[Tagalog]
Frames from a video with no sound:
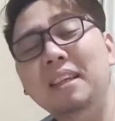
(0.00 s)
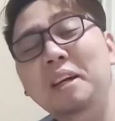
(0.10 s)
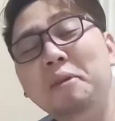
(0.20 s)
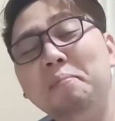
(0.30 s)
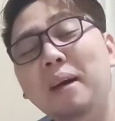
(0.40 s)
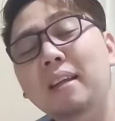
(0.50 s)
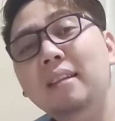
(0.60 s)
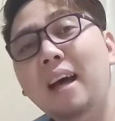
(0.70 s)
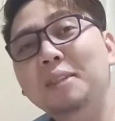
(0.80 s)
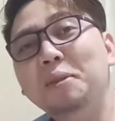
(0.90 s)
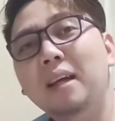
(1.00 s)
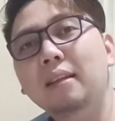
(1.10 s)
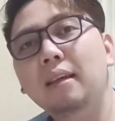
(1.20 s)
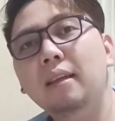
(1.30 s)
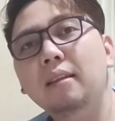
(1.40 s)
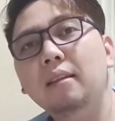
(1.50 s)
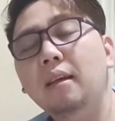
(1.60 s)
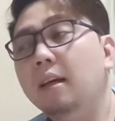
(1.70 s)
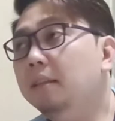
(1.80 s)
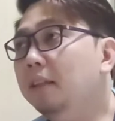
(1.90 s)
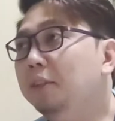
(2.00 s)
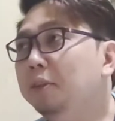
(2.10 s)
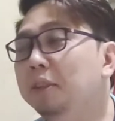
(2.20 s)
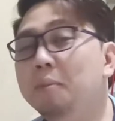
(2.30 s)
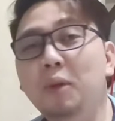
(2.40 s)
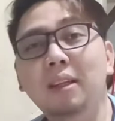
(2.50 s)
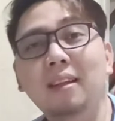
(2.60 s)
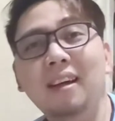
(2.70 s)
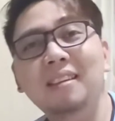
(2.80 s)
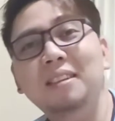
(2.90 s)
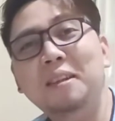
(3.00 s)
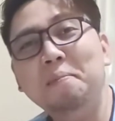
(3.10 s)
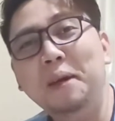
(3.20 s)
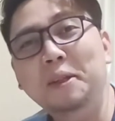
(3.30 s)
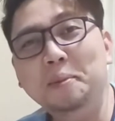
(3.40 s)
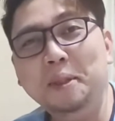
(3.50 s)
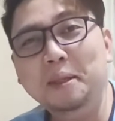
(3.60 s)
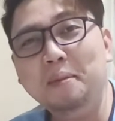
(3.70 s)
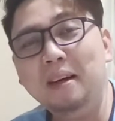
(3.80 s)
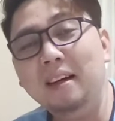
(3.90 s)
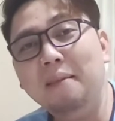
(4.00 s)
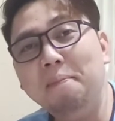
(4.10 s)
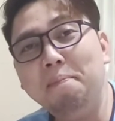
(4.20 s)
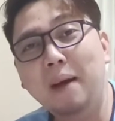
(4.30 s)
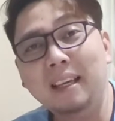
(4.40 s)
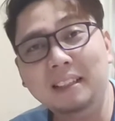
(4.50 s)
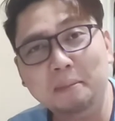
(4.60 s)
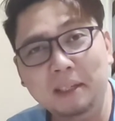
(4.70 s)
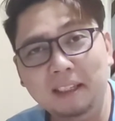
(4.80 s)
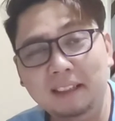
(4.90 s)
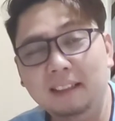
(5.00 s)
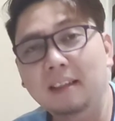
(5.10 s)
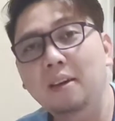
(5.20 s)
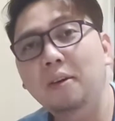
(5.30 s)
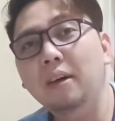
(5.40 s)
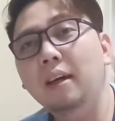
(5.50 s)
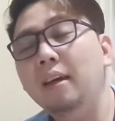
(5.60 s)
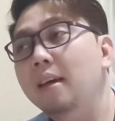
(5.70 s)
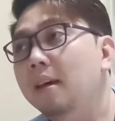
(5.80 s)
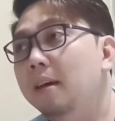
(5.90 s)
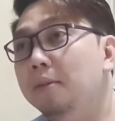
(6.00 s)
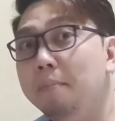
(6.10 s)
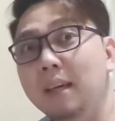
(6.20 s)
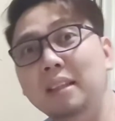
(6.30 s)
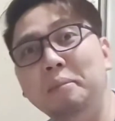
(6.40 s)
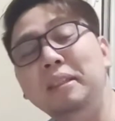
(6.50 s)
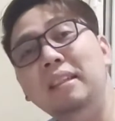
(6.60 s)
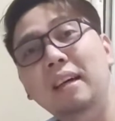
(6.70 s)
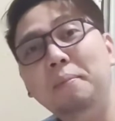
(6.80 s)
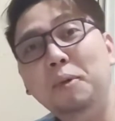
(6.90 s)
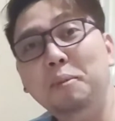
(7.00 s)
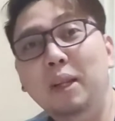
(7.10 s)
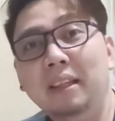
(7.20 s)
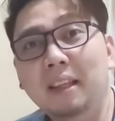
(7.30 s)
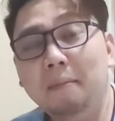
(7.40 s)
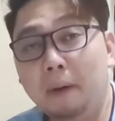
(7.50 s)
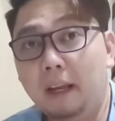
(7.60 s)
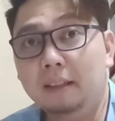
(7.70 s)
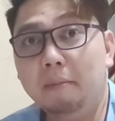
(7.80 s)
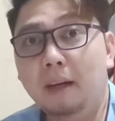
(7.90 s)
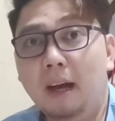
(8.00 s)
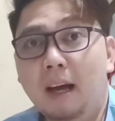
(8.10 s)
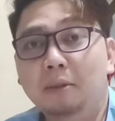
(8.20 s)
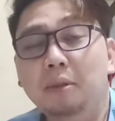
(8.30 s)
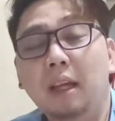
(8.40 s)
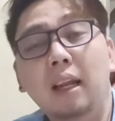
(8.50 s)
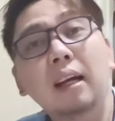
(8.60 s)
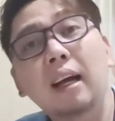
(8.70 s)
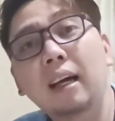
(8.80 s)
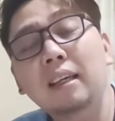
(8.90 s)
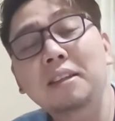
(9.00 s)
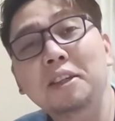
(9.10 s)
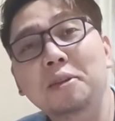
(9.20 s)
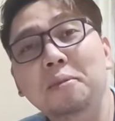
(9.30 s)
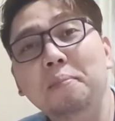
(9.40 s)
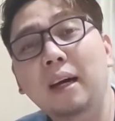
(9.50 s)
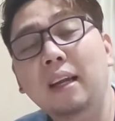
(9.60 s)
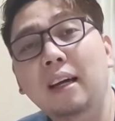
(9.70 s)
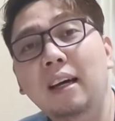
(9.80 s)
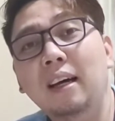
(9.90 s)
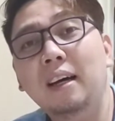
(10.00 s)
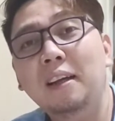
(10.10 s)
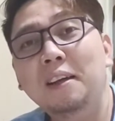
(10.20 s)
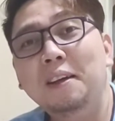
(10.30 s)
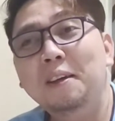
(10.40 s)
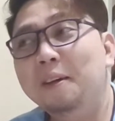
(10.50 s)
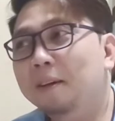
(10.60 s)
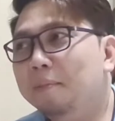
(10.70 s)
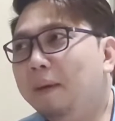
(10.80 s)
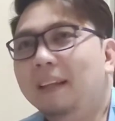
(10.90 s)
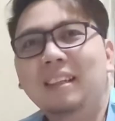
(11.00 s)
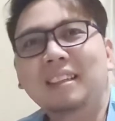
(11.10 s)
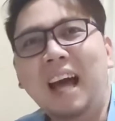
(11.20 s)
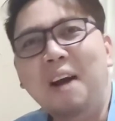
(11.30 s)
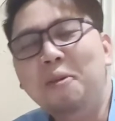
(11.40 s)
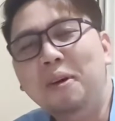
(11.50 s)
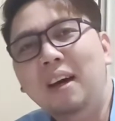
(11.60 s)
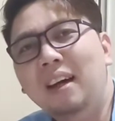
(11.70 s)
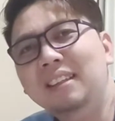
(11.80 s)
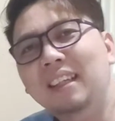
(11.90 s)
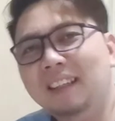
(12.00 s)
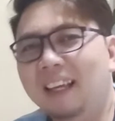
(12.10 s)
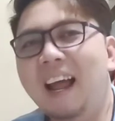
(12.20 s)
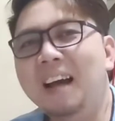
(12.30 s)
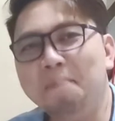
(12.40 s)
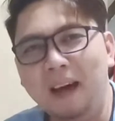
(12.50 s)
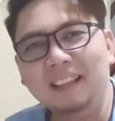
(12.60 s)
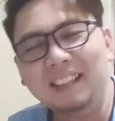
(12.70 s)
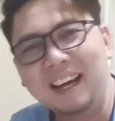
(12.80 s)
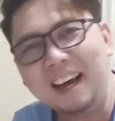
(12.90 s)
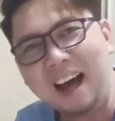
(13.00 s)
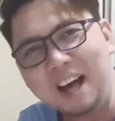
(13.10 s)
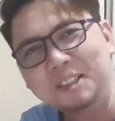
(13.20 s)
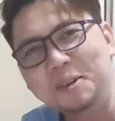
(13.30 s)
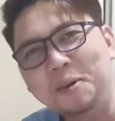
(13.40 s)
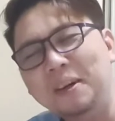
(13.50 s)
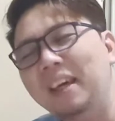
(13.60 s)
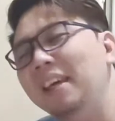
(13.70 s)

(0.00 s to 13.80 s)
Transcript: natin gawin para sa aso natin? Andyan yung simulan na natin silang painumin ng mga vitamins. Okay? Yung vitamins na formulated para sa mga aso talaga, hindi yung para para sa tao. At kailangan para sa aso,